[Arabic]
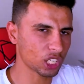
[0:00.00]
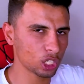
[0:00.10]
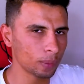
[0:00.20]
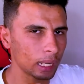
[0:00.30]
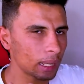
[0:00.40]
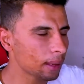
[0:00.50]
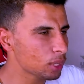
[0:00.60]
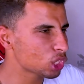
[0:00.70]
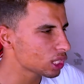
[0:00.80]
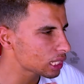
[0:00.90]
عشان نبقى
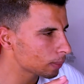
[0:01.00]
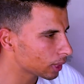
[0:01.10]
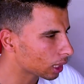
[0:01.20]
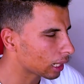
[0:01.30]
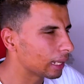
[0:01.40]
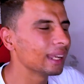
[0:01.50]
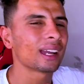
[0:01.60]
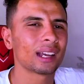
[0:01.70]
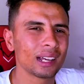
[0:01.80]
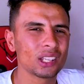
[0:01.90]
مش نظلم ده
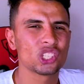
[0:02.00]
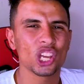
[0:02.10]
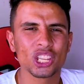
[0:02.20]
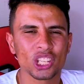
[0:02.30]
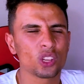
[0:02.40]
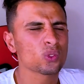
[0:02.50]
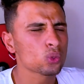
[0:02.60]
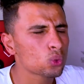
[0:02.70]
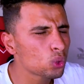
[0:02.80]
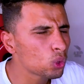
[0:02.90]
ده شاشة
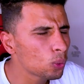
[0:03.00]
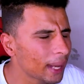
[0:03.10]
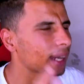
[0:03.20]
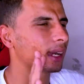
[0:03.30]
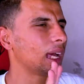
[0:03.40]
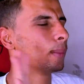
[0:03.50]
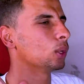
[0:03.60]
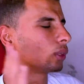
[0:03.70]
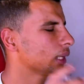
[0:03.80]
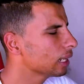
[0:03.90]
سوبر
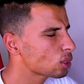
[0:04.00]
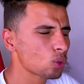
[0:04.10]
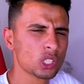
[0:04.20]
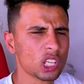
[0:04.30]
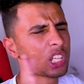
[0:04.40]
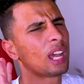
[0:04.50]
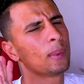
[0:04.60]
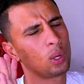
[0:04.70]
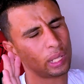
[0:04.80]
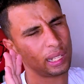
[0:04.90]
املو هنا شاشه
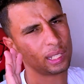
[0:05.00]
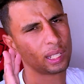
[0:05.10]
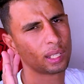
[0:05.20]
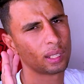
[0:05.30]
املو تعدي